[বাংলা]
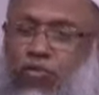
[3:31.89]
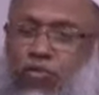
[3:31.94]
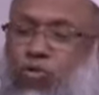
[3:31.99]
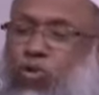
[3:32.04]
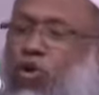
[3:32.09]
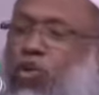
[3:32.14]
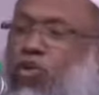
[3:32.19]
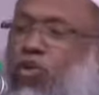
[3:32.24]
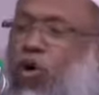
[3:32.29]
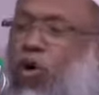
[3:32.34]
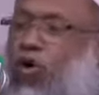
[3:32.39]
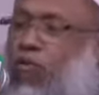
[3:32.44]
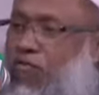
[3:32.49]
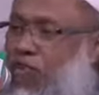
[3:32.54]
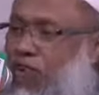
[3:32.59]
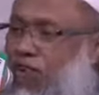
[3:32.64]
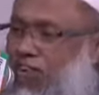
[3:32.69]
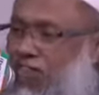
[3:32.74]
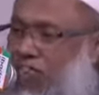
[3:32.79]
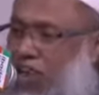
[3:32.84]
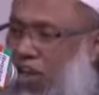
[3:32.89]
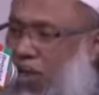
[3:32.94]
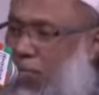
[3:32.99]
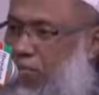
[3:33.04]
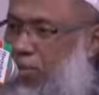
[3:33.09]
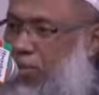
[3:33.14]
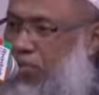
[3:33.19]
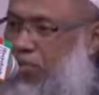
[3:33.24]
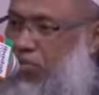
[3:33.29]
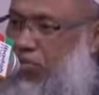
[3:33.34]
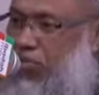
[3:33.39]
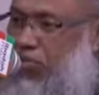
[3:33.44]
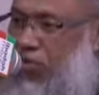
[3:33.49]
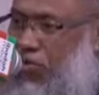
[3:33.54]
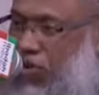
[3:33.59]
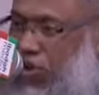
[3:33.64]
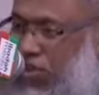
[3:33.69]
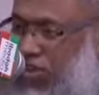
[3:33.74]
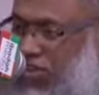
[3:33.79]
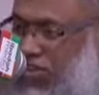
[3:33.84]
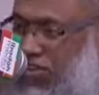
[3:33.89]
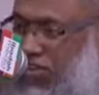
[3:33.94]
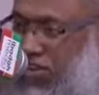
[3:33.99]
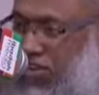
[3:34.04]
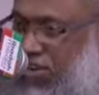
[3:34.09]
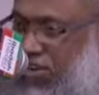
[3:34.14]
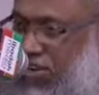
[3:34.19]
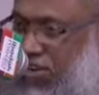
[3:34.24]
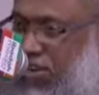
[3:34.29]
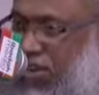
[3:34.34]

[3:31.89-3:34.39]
দুই দল শ্রেষ্ঠা মৃত্যুর জন্য রেখেছেন